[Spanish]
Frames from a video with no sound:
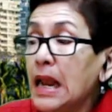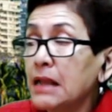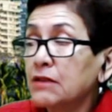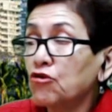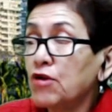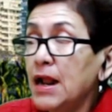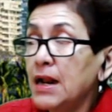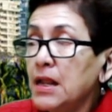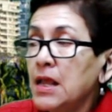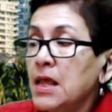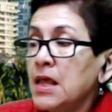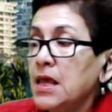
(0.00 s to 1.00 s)
electoral,
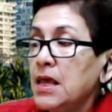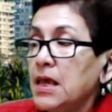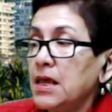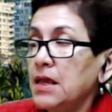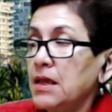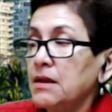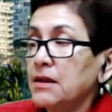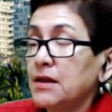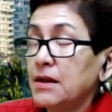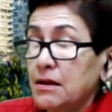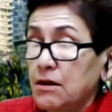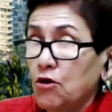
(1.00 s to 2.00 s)

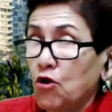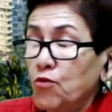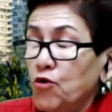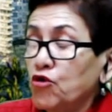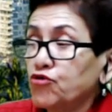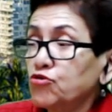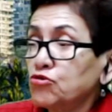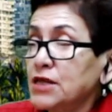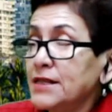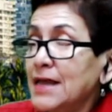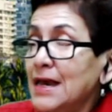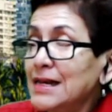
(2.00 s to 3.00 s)
como tú
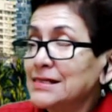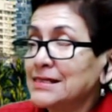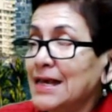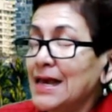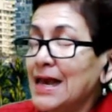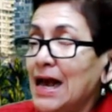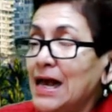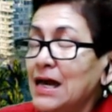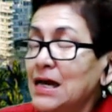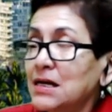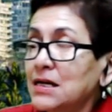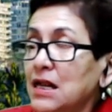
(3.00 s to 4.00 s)
señalas, que
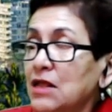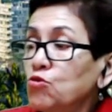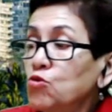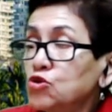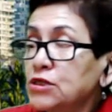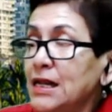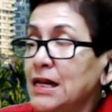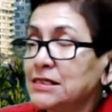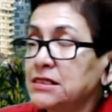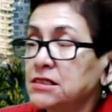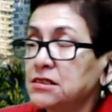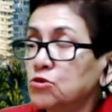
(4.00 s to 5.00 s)
ah, reduce
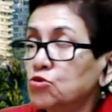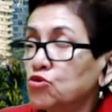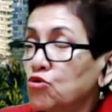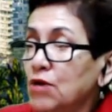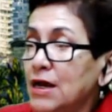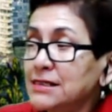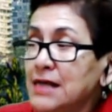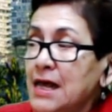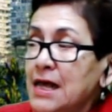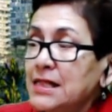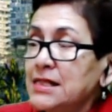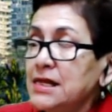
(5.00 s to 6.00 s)
las estructuras
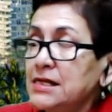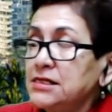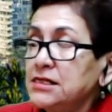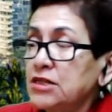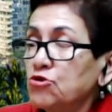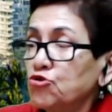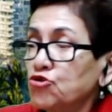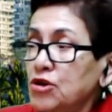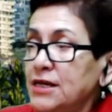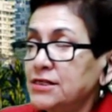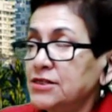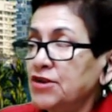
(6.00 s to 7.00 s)
del
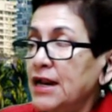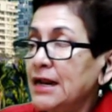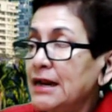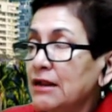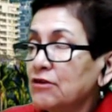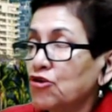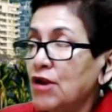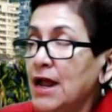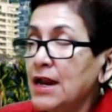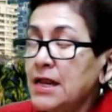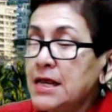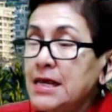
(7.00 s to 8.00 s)
Instituto Nacional
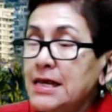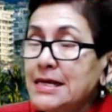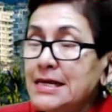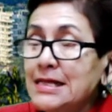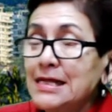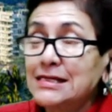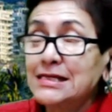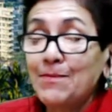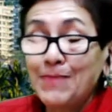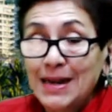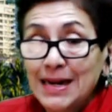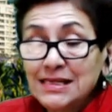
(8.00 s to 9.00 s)
Electoral y
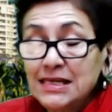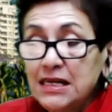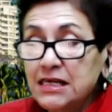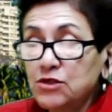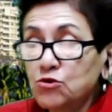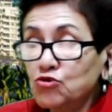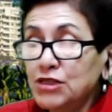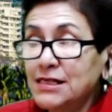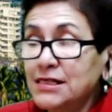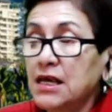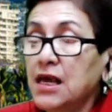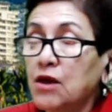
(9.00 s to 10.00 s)
desaparecen las
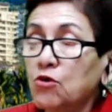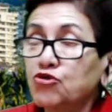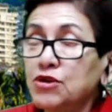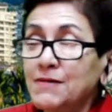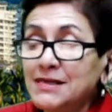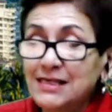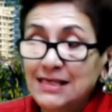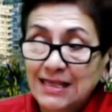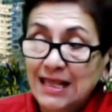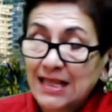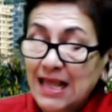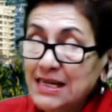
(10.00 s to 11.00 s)
juntas ejecutivas
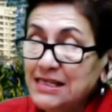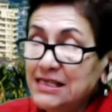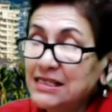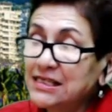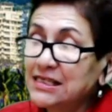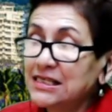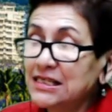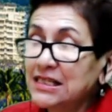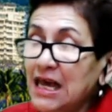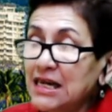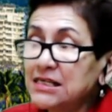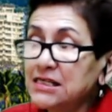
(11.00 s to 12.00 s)
estatales y
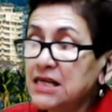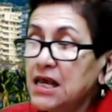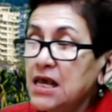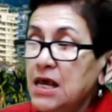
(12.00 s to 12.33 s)
distritales